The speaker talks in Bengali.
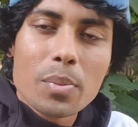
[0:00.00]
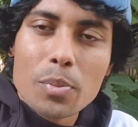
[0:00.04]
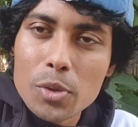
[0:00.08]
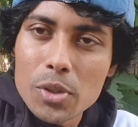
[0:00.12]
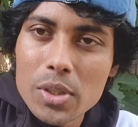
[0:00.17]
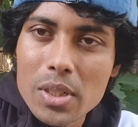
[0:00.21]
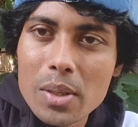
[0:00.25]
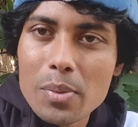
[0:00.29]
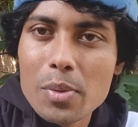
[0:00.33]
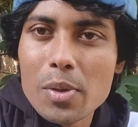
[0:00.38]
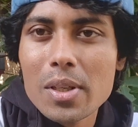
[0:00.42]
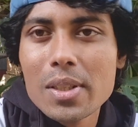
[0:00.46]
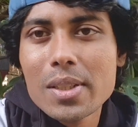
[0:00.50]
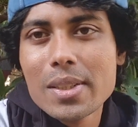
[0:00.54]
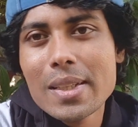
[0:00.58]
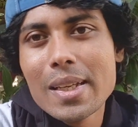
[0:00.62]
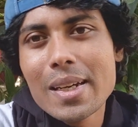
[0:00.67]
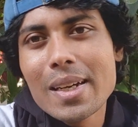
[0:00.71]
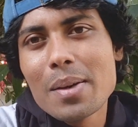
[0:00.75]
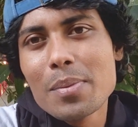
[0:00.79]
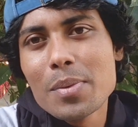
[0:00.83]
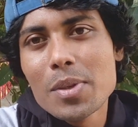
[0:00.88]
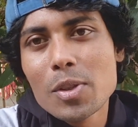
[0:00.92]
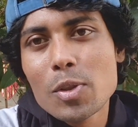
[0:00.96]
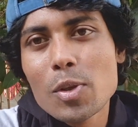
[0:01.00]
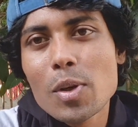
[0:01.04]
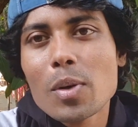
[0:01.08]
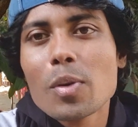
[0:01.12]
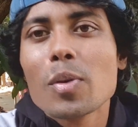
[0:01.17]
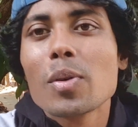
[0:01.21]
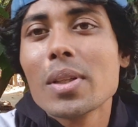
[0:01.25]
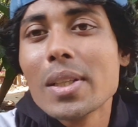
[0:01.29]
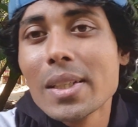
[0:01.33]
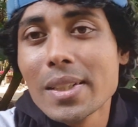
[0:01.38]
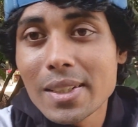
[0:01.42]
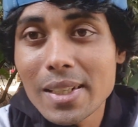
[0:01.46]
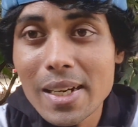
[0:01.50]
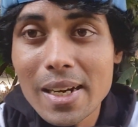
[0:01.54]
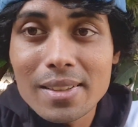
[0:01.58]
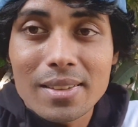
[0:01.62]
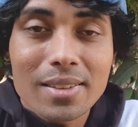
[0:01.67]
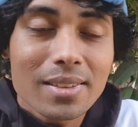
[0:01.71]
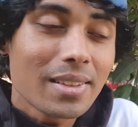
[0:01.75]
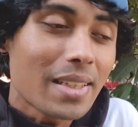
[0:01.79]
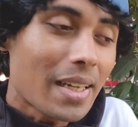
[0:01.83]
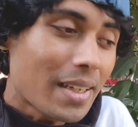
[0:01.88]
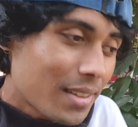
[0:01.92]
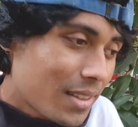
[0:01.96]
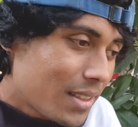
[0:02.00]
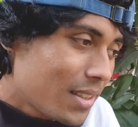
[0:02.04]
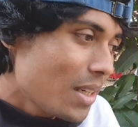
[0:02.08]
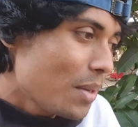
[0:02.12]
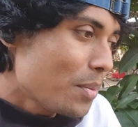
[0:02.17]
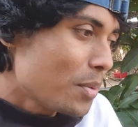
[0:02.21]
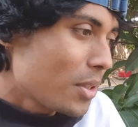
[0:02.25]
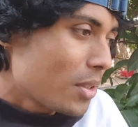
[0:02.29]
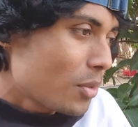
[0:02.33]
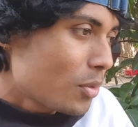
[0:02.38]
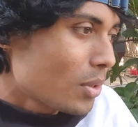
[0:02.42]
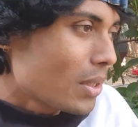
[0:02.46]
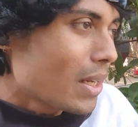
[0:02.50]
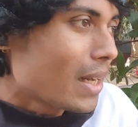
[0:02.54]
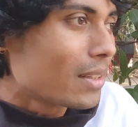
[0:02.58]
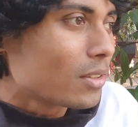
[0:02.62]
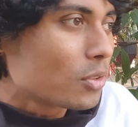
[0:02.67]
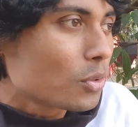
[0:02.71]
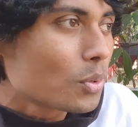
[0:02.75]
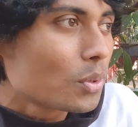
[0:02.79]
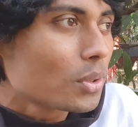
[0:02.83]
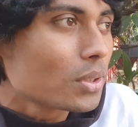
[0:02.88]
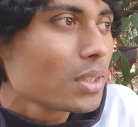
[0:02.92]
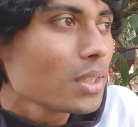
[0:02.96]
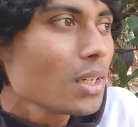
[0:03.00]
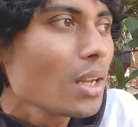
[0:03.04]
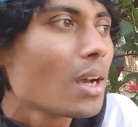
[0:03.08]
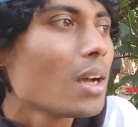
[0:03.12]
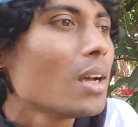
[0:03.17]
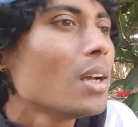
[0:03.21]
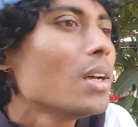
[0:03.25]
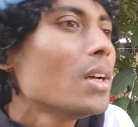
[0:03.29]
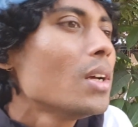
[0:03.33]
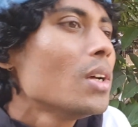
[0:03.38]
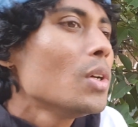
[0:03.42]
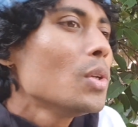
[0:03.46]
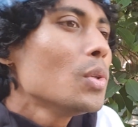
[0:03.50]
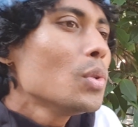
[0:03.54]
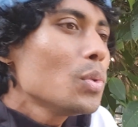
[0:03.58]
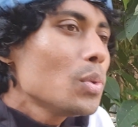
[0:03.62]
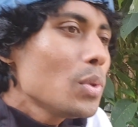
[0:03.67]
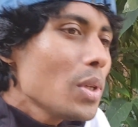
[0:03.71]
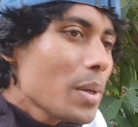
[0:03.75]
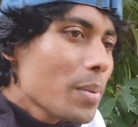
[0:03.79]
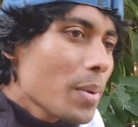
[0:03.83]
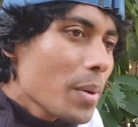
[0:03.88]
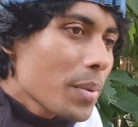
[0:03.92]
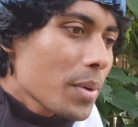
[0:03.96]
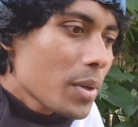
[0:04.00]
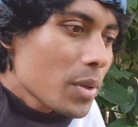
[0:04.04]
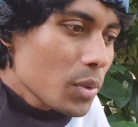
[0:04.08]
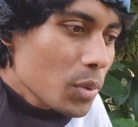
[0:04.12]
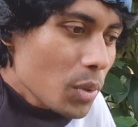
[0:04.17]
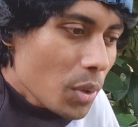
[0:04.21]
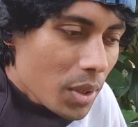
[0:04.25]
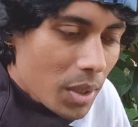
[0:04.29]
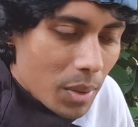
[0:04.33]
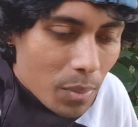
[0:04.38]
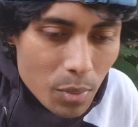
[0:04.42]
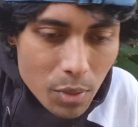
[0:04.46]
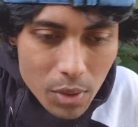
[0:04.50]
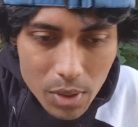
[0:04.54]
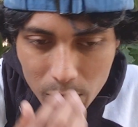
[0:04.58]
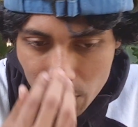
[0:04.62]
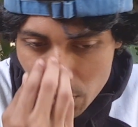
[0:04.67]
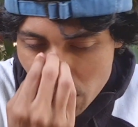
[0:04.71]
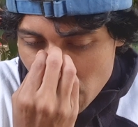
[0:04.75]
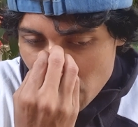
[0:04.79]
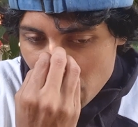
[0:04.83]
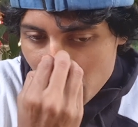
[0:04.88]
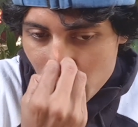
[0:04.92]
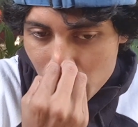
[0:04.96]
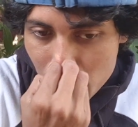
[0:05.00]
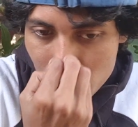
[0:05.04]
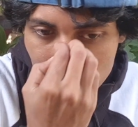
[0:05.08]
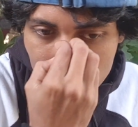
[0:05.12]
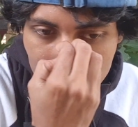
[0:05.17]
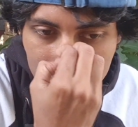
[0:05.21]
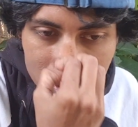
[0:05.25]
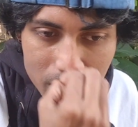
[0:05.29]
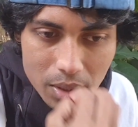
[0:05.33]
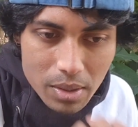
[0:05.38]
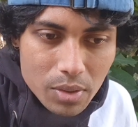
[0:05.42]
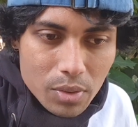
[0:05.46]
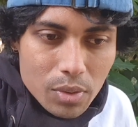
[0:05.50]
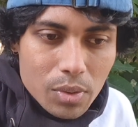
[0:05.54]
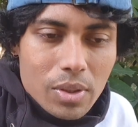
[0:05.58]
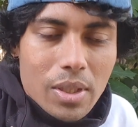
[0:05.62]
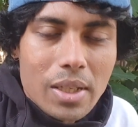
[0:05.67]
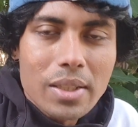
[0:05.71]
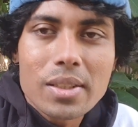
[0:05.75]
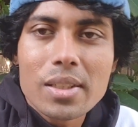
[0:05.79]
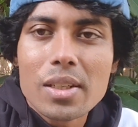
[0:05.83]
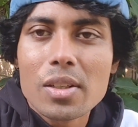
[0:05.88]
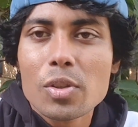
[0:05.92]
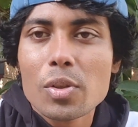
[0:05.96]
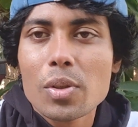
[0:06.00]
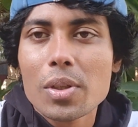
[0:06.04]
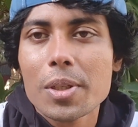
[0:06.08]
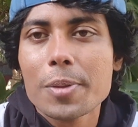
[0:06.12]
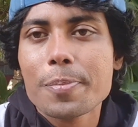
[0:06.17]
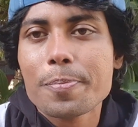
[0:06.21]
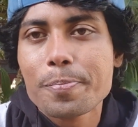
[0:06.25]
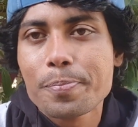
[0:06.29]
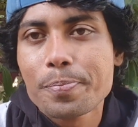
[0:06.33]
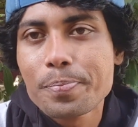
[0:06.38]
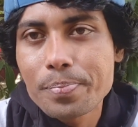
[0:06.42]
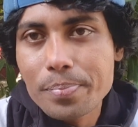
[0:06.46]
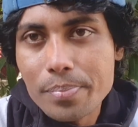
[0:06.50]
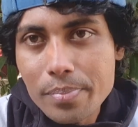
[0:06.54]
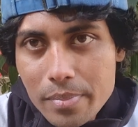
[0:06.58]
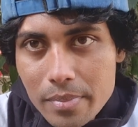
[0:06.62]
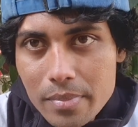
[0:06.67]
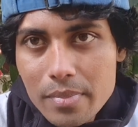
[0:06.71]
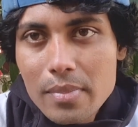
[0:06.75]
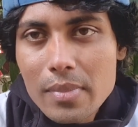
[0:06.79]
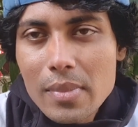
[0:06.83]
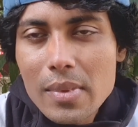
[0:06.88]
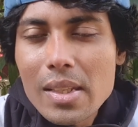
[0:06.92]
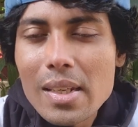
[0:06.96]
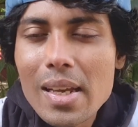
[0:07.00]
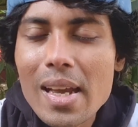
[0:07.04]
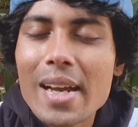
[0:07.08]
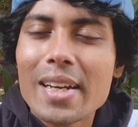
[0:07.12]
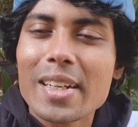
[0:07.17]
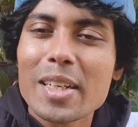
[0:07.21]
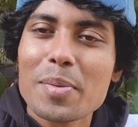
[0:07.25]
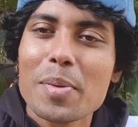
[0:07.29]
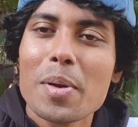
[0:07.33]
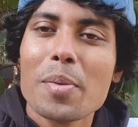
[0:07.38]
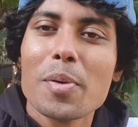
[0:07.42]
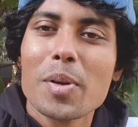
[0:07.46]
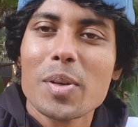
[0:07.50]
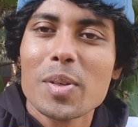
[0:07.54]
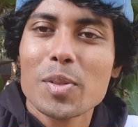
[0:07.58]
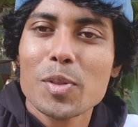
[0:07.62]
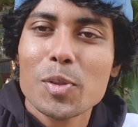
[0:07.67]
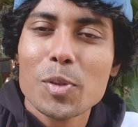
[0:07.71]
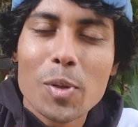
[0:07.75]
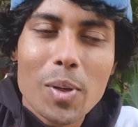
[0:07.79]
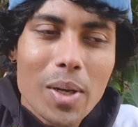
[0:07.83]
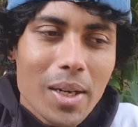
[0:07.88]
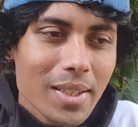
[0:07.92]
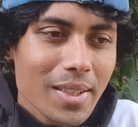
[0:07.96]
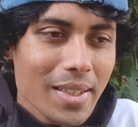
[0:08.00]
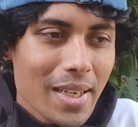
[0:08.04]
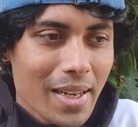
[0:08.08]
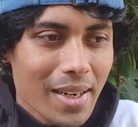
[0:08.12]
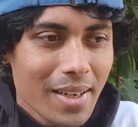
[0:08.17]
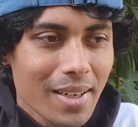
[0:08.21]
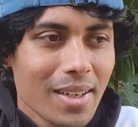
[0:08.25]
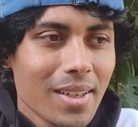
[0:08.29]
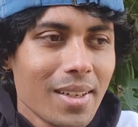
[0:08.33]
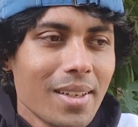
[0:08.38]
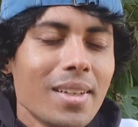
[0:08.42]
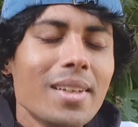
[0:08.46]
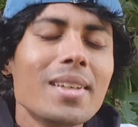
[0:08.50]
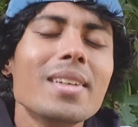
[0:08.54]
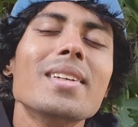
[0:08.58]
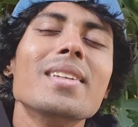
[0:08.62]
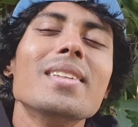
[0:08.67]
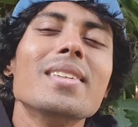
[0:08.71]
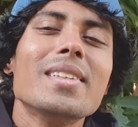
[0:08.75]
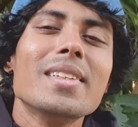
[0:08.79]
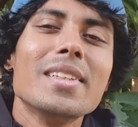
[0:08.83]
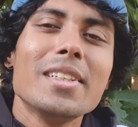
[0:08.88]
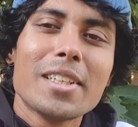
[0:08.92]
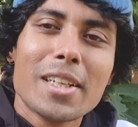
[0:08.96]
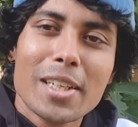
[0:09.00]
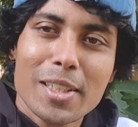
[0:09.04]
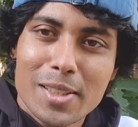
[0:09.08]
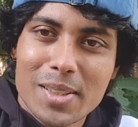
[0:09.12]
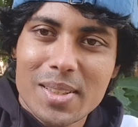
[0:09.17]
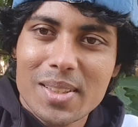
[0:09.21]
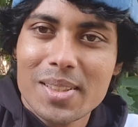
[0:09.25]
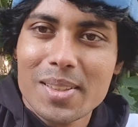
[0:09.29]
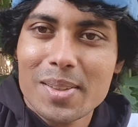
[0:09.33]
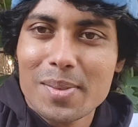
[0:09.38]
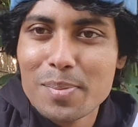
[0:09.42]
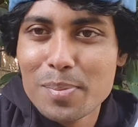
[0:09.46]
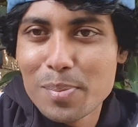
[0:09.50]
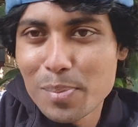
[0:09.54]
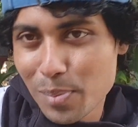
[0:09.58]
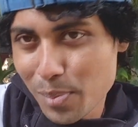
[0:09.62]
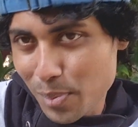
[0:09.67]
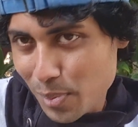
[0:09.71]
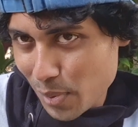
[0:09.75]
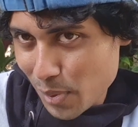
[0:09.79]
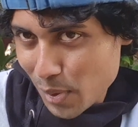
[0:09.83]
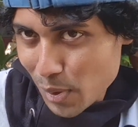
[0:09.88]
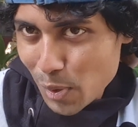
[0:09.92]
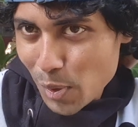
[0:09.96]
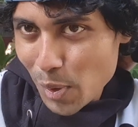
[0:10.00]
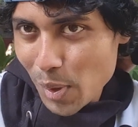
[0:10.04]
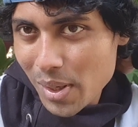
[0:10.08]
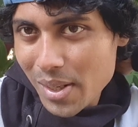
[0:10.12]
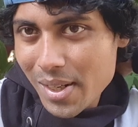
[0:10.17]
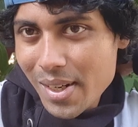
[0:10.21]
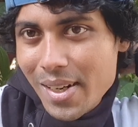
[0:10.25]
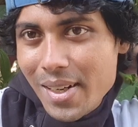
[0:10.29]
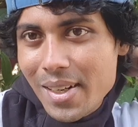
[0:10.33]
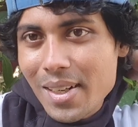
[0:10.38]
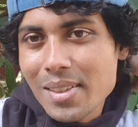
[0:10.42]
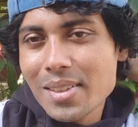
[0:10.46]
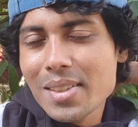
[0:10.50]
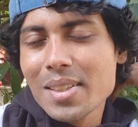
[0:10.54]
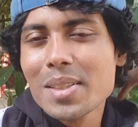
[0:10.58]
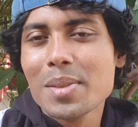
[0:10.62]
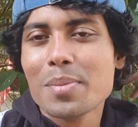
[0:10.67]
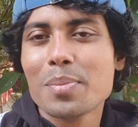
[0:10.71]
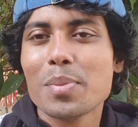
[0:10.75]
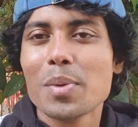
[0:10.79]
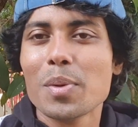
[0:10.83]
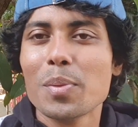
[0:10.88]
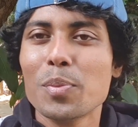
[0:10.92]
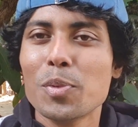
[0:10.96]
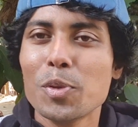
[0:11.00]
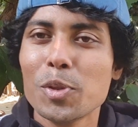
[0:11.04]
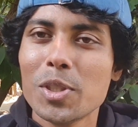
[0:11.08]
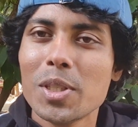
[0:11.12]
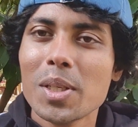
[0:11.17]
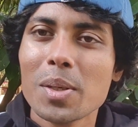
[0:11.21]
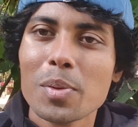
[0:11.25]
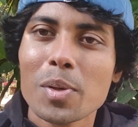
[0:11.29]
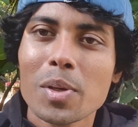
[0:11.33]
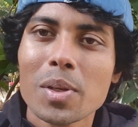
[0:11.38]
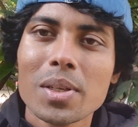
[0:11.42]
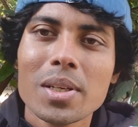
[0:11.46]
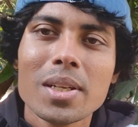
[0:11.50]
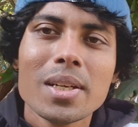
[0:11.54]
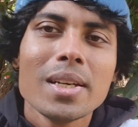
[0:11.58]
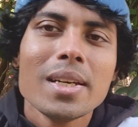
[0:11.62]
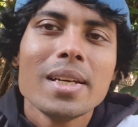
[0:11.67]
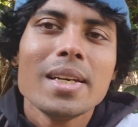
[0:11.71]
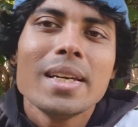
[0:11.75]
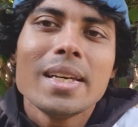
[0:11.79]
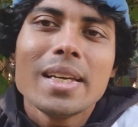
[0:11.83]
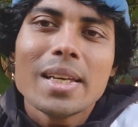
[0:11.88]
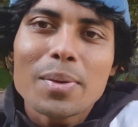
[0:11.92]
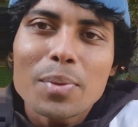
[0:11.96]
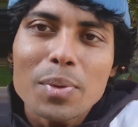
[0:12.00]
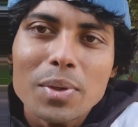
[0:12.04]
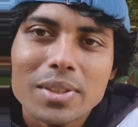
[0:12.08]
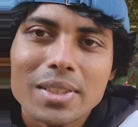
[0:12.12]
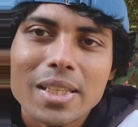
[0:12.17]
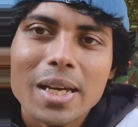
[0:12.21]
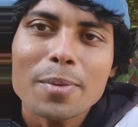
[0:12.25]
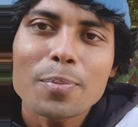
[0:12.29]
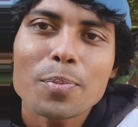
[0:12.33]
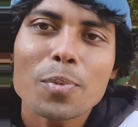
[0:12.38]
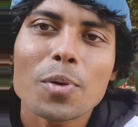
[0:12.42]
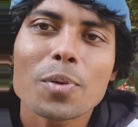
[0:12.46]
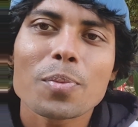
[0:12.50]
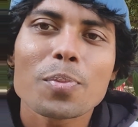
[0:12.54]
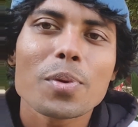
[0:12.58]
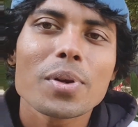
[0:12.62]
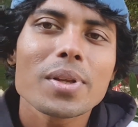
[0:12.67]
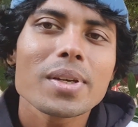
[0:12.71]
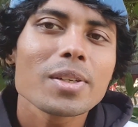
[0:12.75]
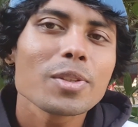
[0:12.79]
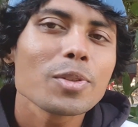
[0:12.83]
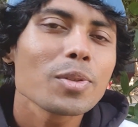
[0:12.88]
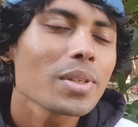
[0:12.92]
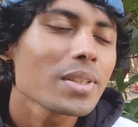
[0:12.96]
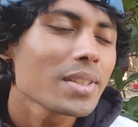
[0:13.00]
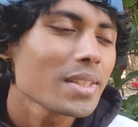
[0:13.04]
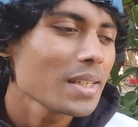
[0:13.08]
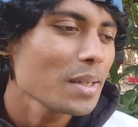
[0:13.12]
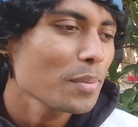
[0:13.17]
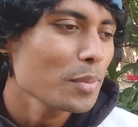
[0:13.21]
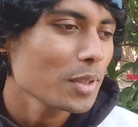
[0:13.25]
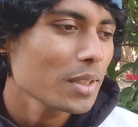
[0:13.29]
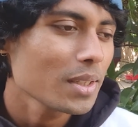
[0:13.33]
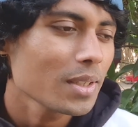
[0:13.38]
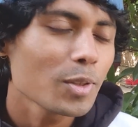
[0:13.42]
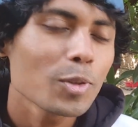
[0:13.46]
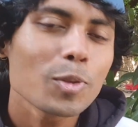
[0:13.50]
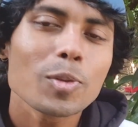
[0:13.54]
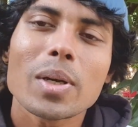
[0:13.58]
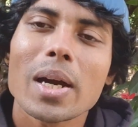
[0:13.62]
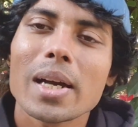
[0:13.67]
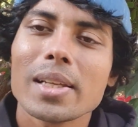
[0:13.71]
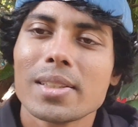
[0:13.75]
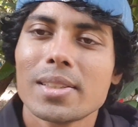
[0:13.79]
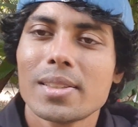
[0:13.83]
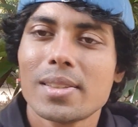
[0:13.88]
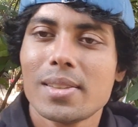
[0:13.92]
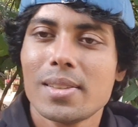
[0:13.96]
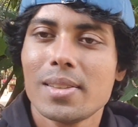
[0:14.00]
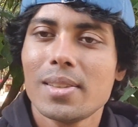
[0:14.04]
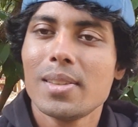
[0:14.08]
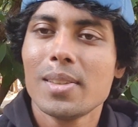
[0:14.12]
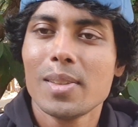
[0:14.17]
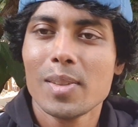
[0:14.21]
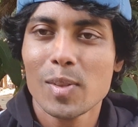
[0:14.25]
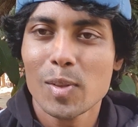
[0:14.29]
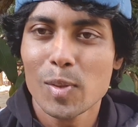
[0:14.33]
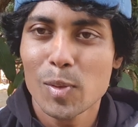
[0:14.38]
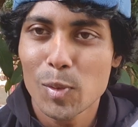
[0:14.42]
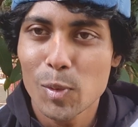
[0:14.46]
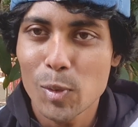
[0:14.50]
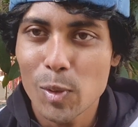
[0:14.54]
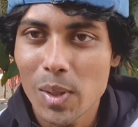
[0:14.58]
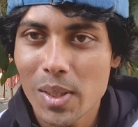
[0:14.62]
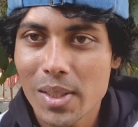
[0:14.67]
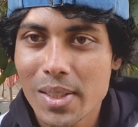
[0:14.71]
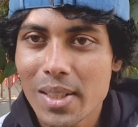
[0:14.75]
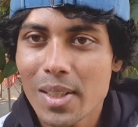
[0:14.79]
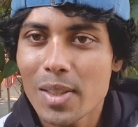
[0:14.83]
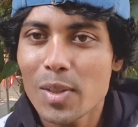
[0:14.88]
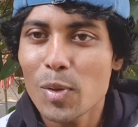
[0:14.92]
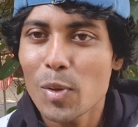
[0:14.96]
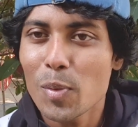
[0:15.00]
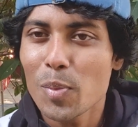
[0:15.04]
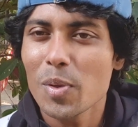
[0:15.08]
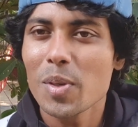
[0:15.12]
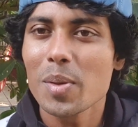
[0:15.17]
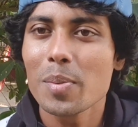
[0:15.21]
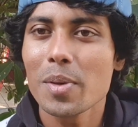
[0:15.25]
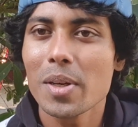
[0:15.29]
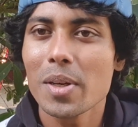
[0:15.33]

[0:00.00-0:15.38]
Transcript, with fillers: বুঝিয়ে বলে যে দেখ আমি তো এখন দেশে কাজ থাকছি না আমি এখন কাজ করছি না তো এইভাবে কিন্তু অনেক বনি বোনার মধ্য দিয়ে কিন্তু তাদের আসলে একটা ব্যাপার কিন্তু হয় যে আর তিনি কাজ করেন না এটা তিনি বুঝিয়ে বলেন এবং তার পরপরই কিন্তু এই সিনেমাতে কিন্তু কাজ চলে যায় কুপুরি